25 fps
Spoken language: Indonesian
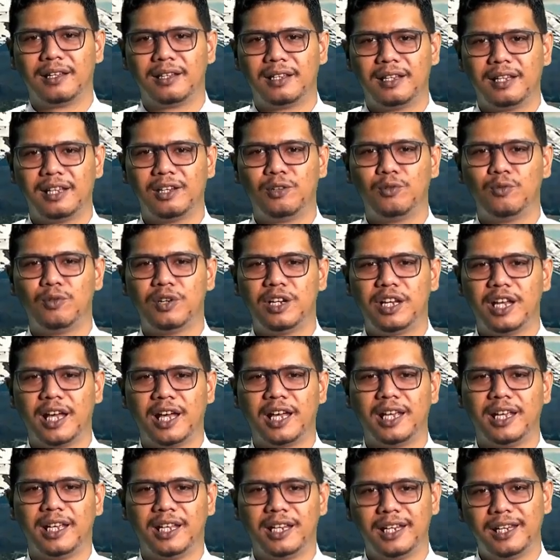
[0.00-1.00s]
di
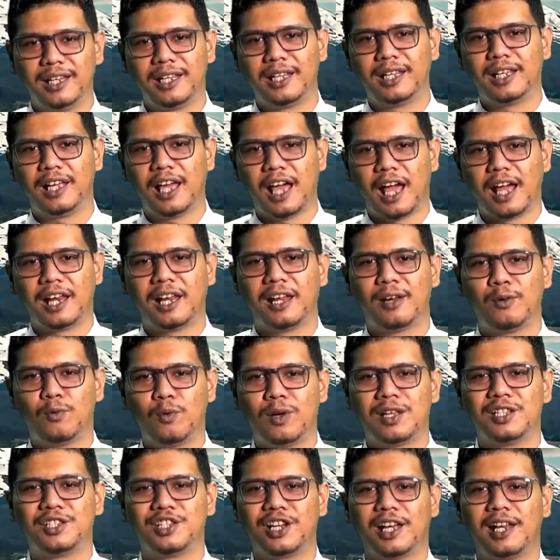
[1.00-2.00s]
dunia ini ada
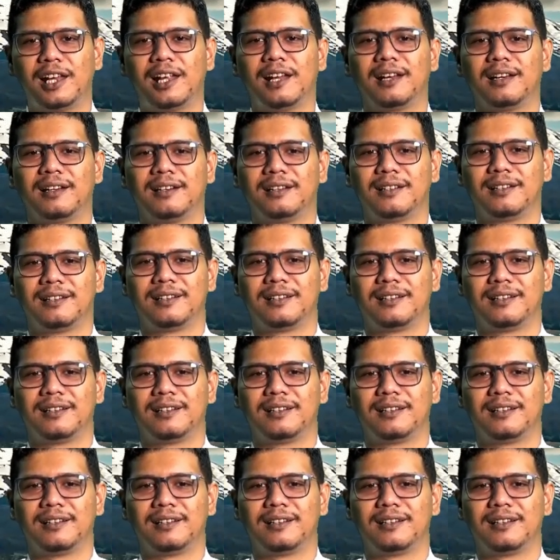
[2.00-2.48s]
dua jalan,